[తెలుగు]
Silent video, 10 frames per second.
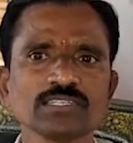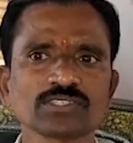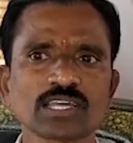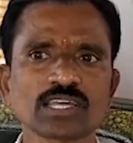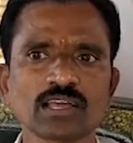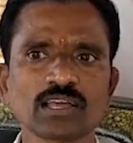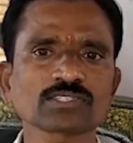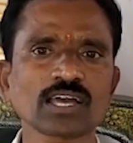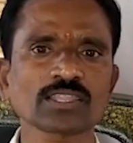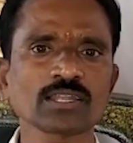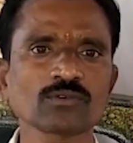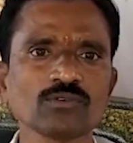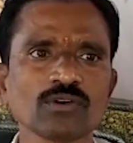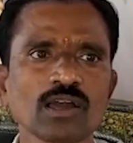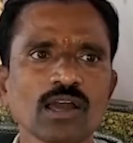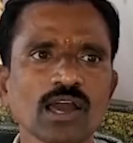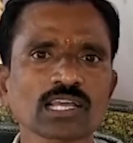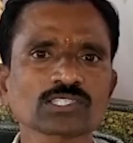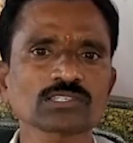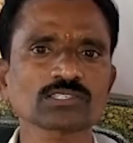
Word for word: తెలంగాణ సాధనకు ఆ లక్ష్య